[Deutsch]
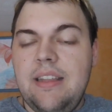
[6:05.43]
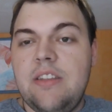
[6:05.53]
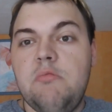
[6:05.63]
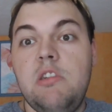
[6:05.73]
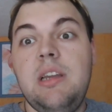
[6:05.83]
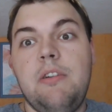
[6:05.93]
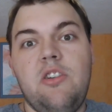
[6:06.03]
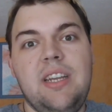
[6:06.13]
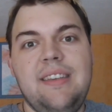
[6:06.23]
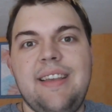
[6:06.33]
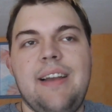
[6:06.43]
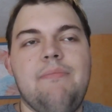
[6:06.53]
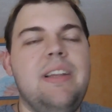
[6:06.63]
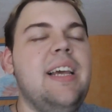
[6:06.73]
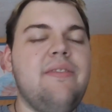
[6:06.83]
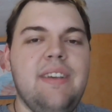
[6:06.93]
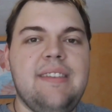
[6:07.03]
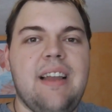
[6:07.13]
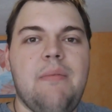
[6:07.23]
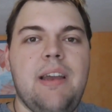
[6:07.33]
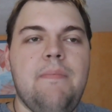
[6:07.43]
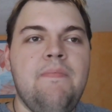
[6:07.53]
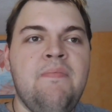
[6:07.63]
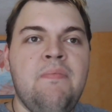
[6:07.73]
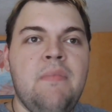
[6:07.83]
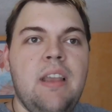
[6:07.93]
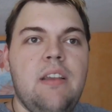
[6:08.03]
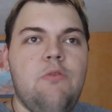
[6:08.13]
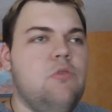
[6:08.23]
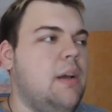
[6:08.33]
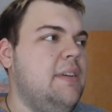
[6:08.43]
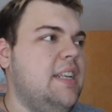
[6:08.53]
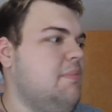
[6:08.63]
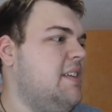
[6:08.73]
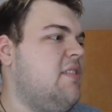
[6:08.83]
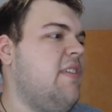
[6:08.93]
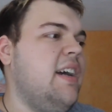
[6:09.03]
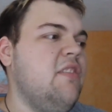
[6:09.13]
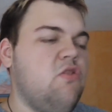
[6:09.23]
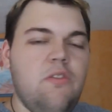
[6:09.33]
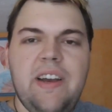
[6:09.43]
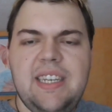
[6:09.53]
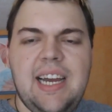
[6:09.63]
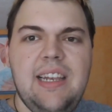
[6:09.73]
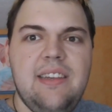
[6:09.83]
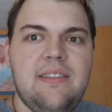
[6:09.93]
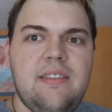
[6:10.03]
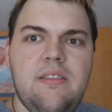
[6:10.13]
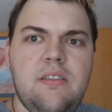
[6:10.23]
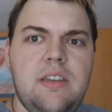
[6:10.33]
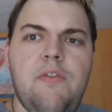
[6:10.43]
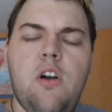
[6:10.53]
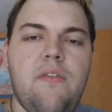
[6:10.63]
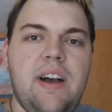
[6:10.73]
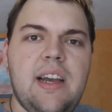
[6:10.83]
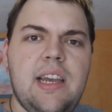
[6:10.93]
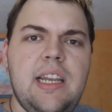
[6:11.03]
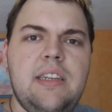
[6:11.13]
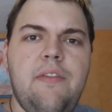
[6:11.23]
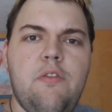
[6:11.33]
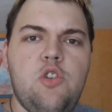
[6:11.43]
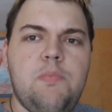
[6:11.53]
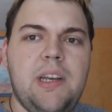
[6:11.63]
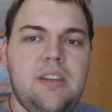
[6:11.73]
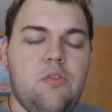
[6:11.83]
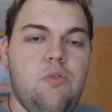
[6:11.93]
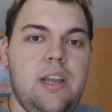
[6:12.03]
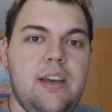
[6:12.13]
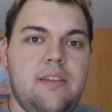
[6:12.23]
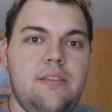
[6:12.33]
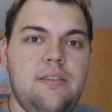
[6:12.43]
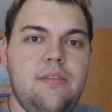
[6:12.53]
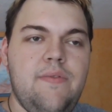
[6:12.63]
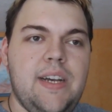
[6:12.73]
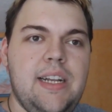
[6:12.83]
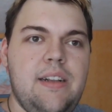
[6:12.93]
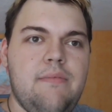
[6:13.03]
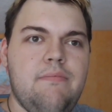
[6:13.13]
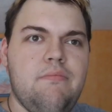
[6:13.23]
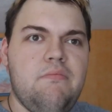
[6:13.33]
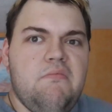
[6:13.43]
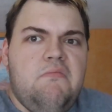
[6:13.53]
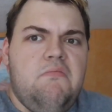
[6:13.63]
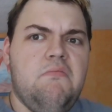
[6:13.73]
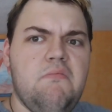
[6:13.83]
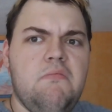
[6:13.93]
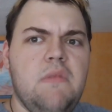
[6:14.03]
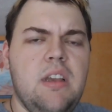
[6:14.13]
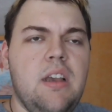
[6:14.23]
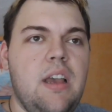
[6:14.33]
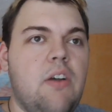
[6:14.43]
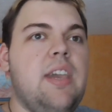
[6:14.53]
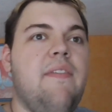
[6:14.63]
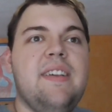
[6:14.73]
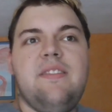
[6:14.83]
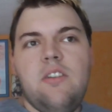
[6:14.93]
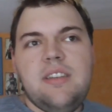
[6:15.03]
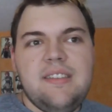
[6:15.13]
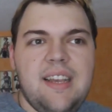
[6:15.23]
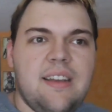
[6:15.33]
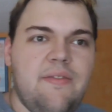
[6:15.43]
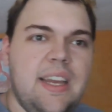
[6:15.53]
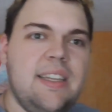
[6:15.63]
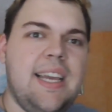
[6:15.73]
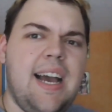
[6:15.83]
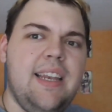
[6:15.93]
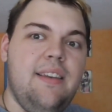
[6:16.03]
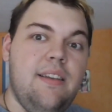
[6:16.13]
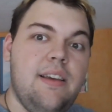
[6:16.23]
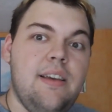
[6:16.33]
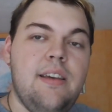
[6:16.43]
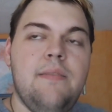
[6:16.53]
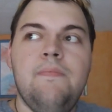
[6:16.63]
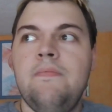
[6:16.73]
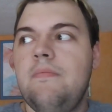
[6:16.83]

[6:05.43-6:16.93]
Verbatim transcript: Dazu möchte ich aber noch nichts sagen. Dann lassen wir es dabei. Gut, aber ich glaube, das war soweit alles. Die Woche war relativ unspektakulär, weil... Okay, was noch gesagt werden kann, äh,